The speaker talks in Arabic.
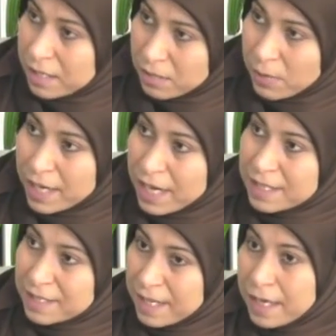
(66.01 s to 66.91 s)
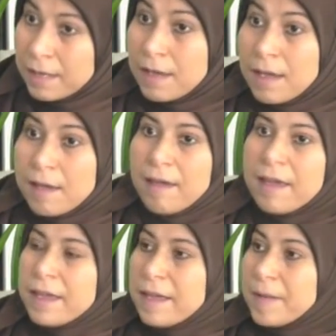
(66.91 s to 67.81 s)
تواجهها ازاي دي
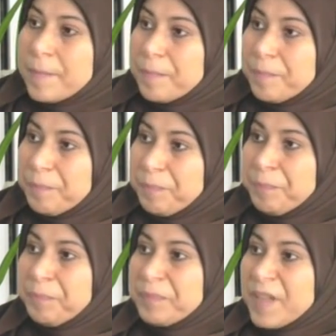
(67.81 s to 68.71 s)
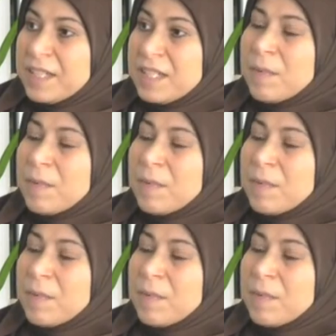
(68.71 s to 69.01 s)
تمهيد آه لمرحله الزواج دي, دي